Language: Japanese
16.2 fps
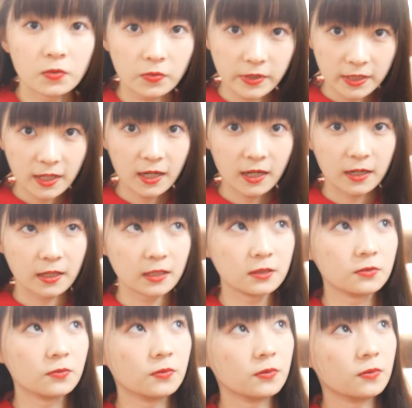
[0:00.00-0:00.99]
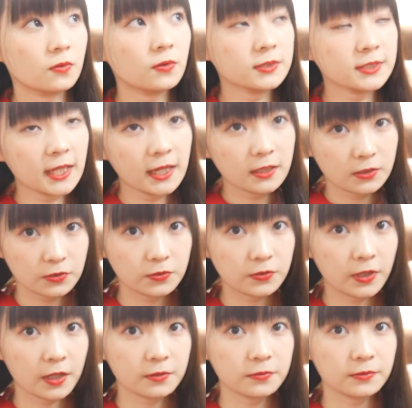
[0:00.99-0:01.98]
これが、えっと、
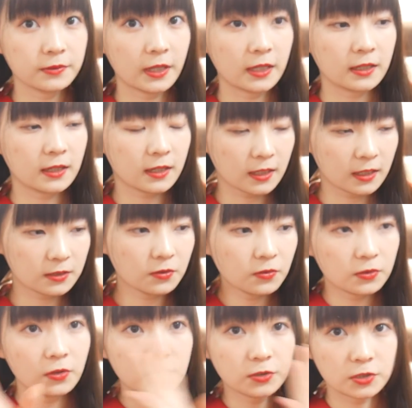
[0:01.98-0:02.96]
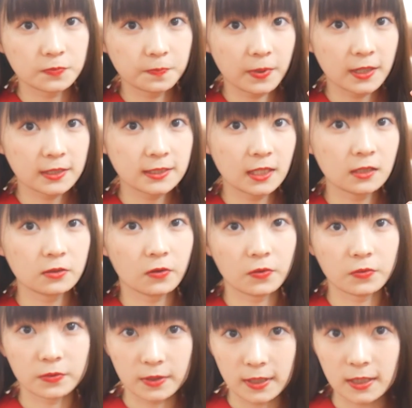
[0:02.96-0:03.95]
5900円からの40%
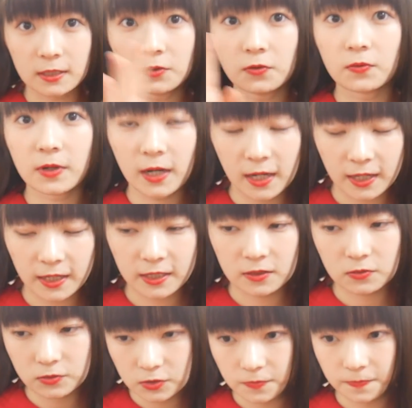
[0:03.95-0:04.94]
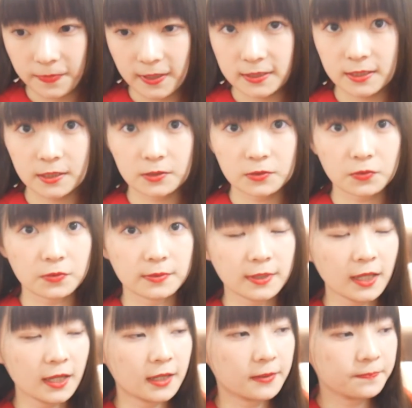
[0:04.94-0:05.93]
オフからの会員の10%オフ
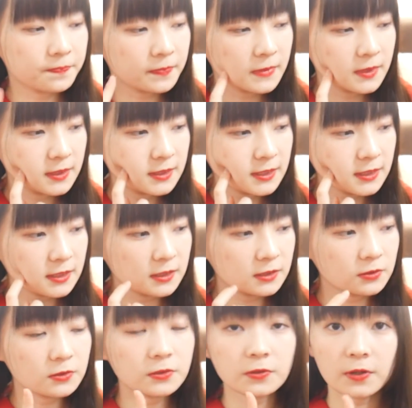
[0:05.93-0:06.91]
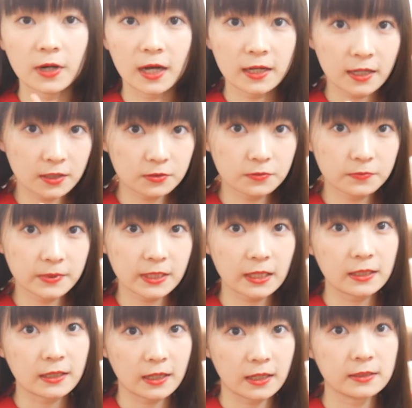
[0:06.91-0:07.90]
で実質上半額み
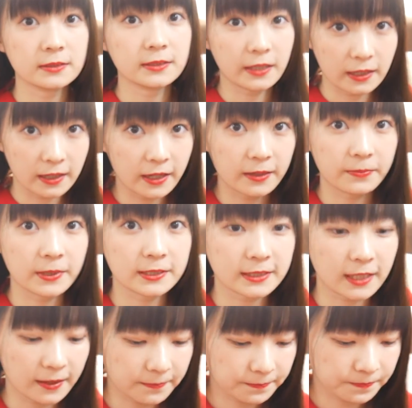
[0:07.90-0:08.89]
たいな感じで買いました